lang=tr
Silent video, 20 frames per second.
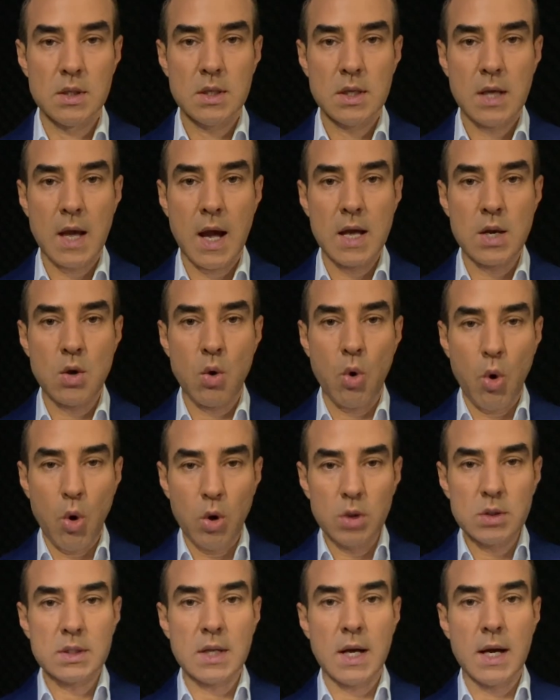yani
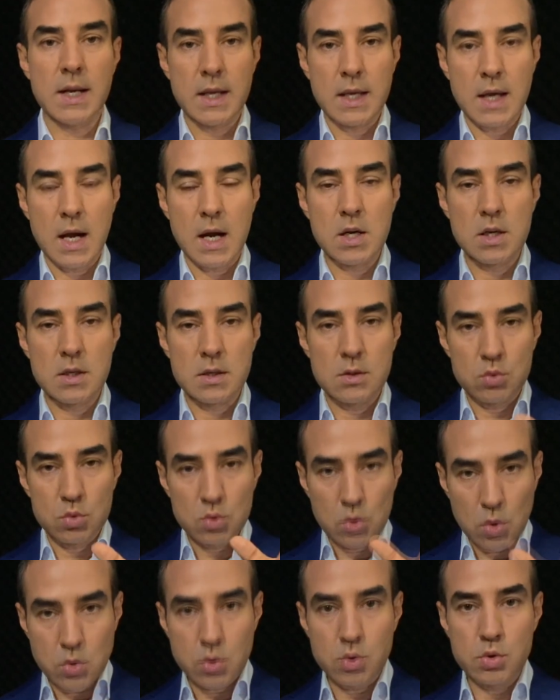10 tane yangının
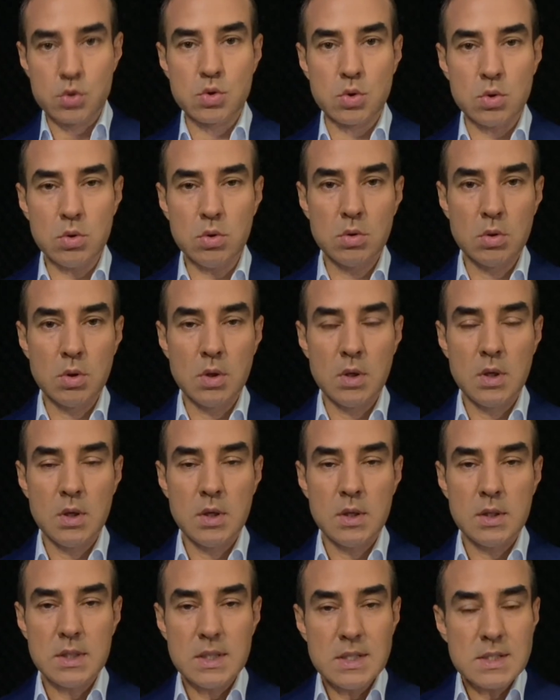9'u
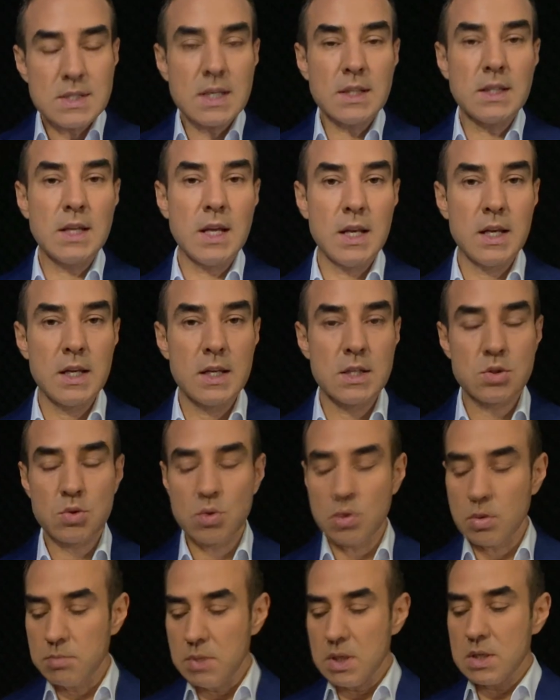insan elinde
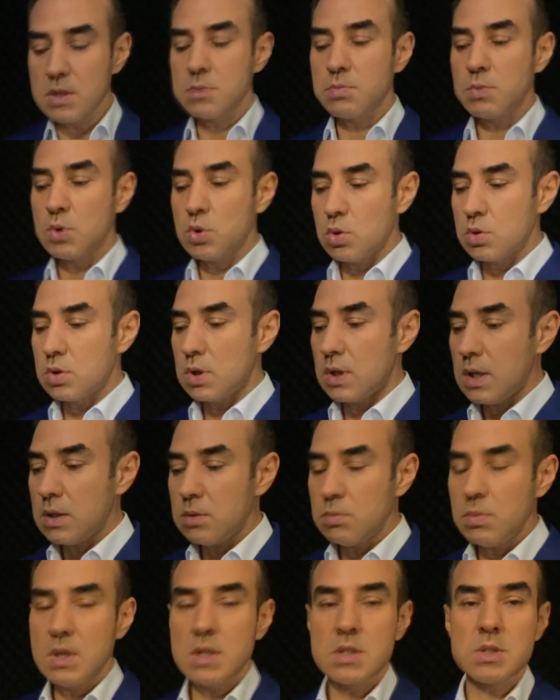çıkıyor. Bir kısmı kötü
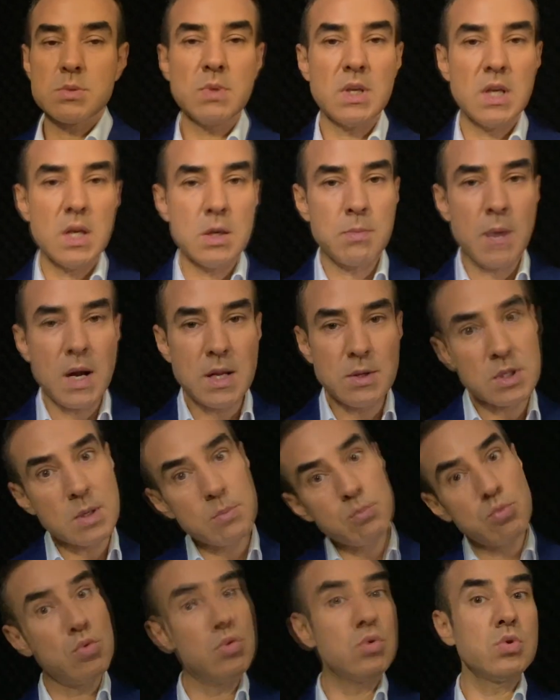niyet, bir kısmı ihmal
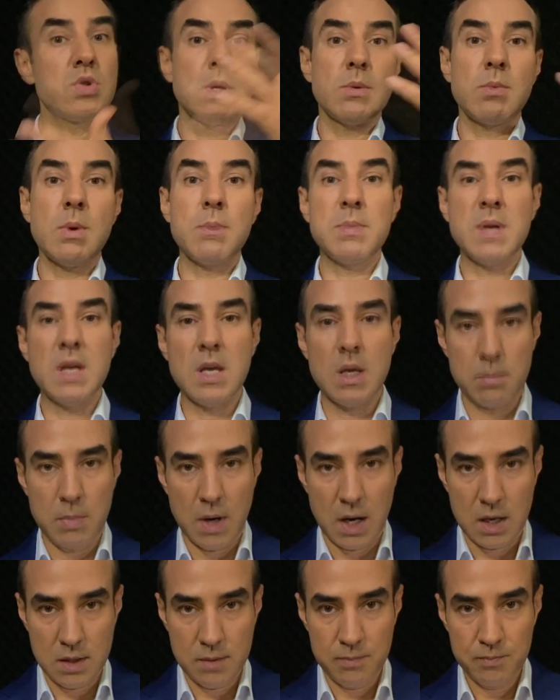ki büyük sebep
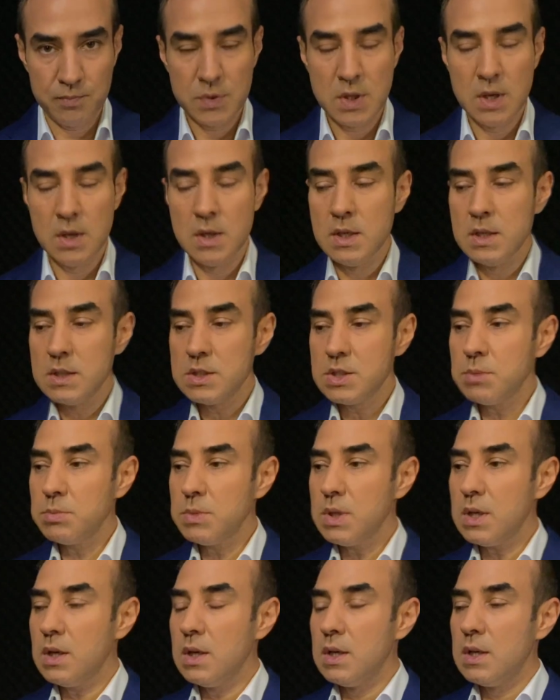ihmal.
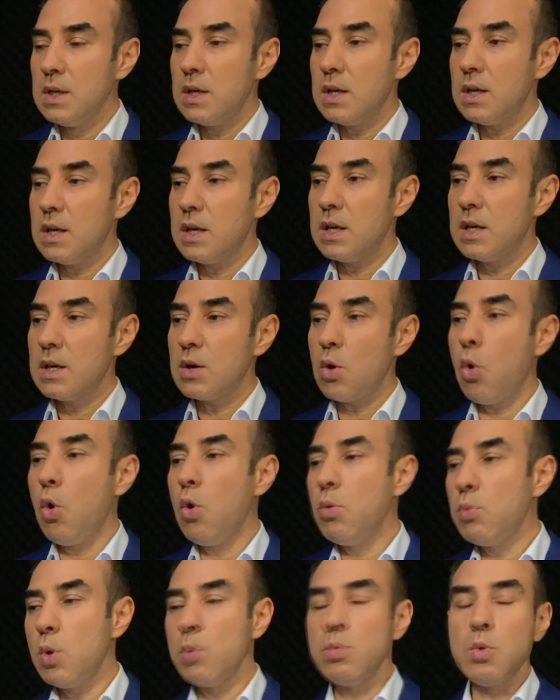Şimdi e,
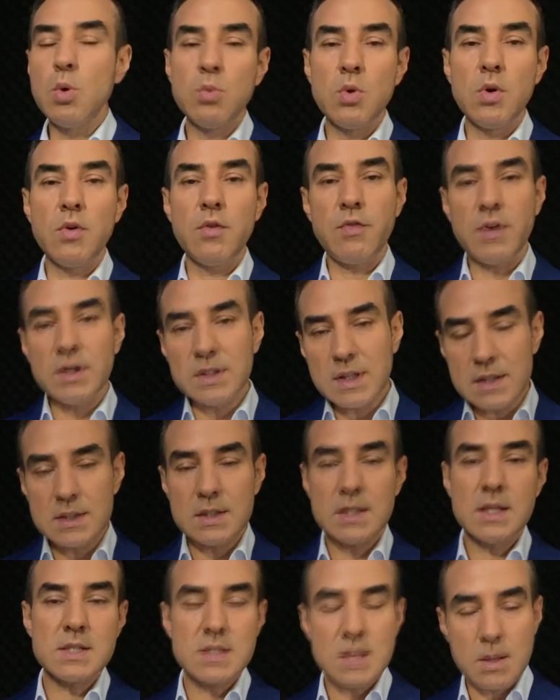o mu bu mu
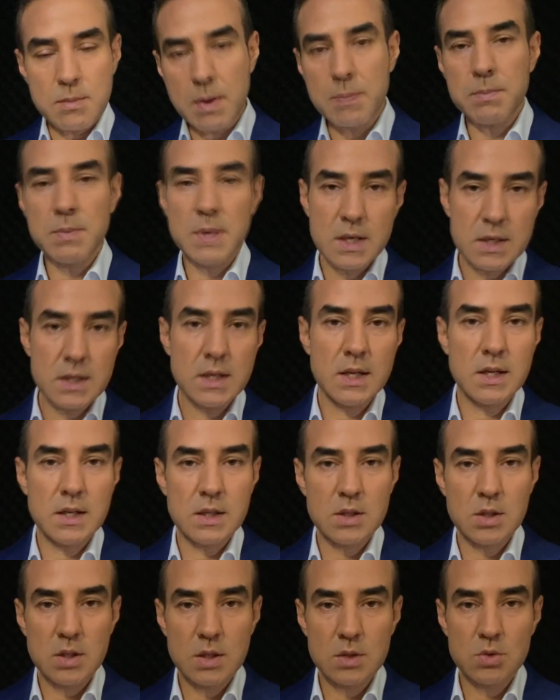falan diye sebeplerini
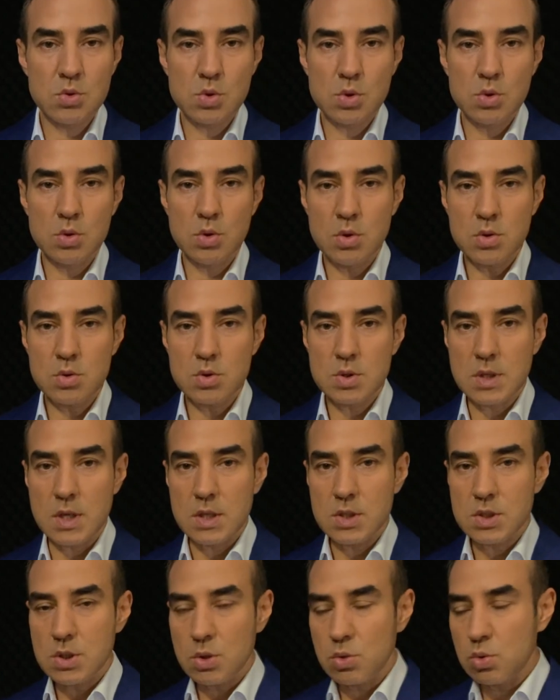e, düşünüyoruz ya
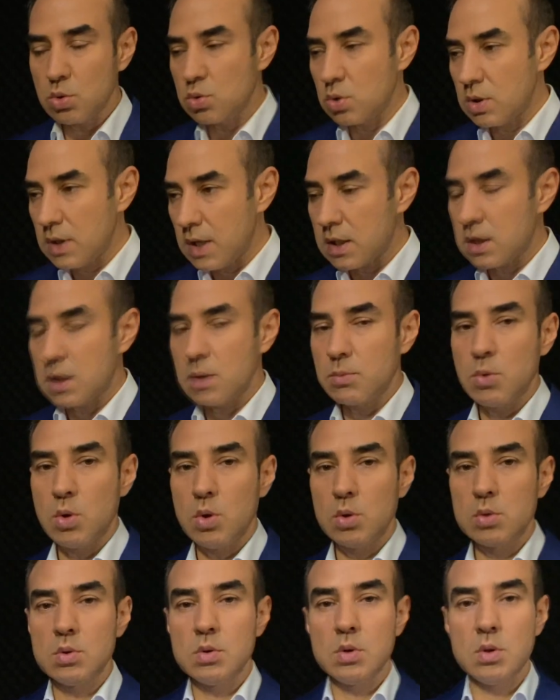işte kötü niyetli mi
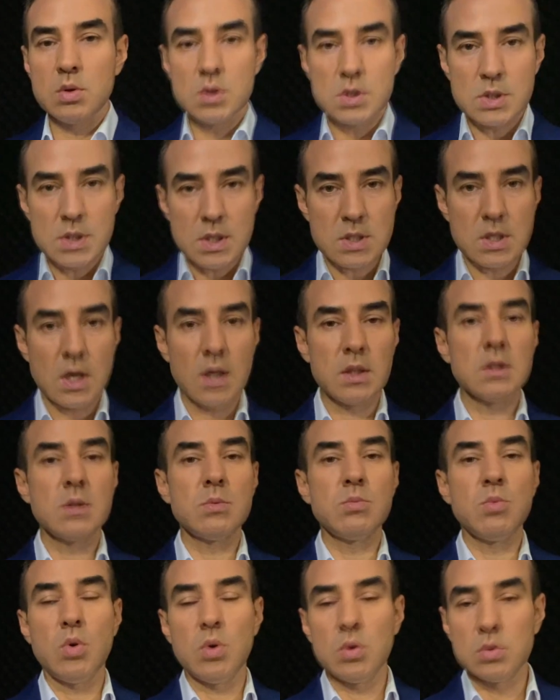oldu, işte
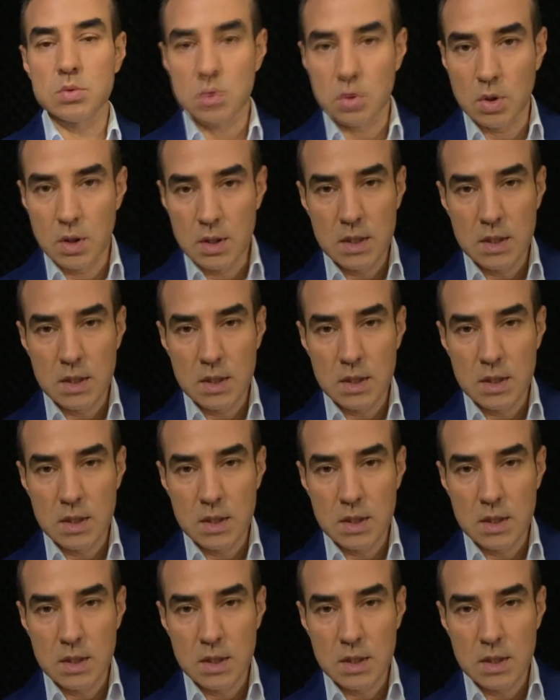saldırı mı oldu,